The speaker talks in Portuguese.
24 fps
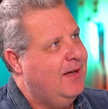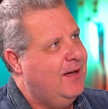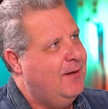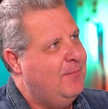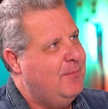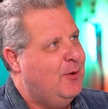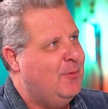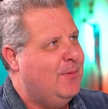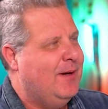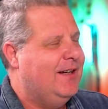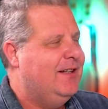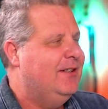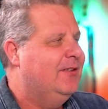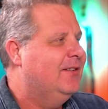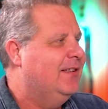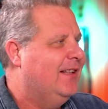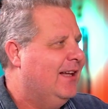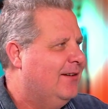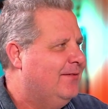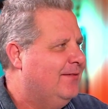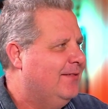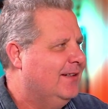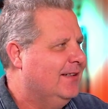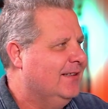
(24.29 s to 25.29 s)
ah, meu marido
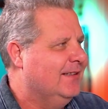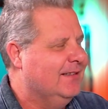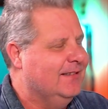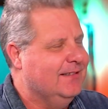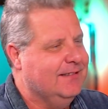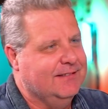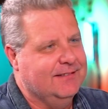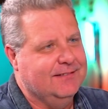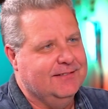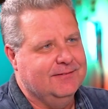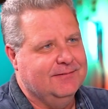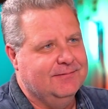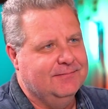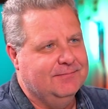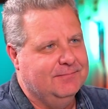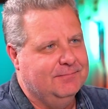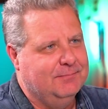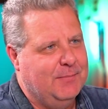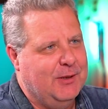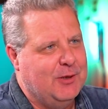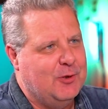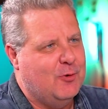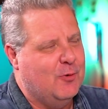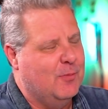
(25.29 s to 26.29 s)
estava
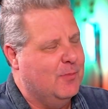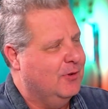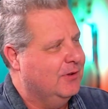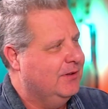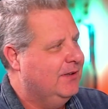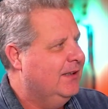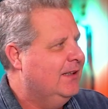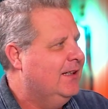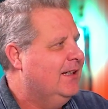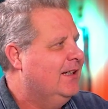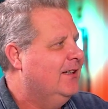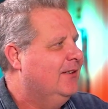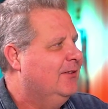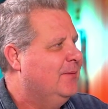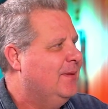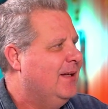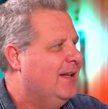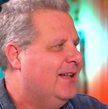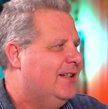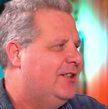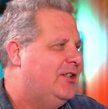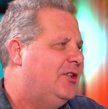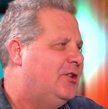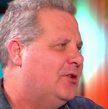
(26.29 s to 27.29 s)
me incomodando,
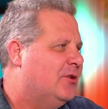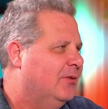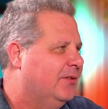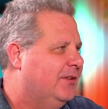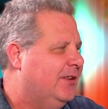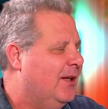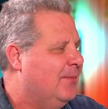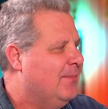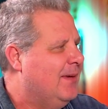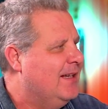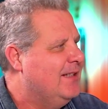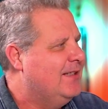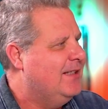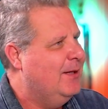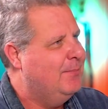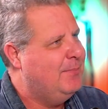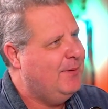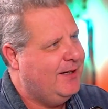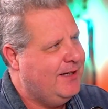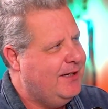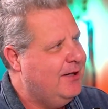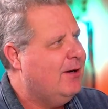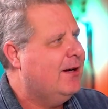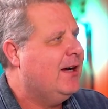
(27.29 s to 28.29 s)
a gente não tem mais tempo.
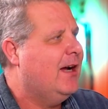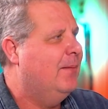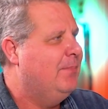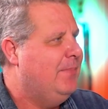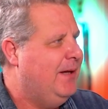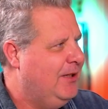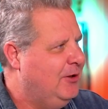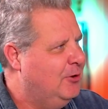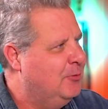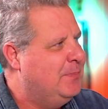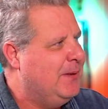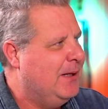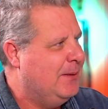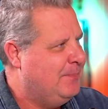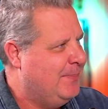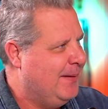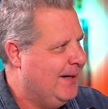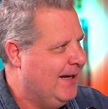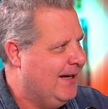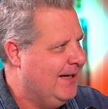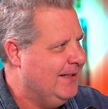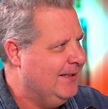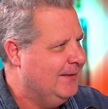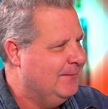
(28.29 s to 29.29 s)
Aí eu acabei indo para a
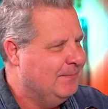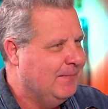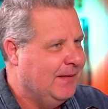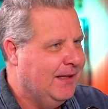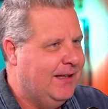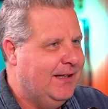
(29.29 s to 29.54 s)
praia.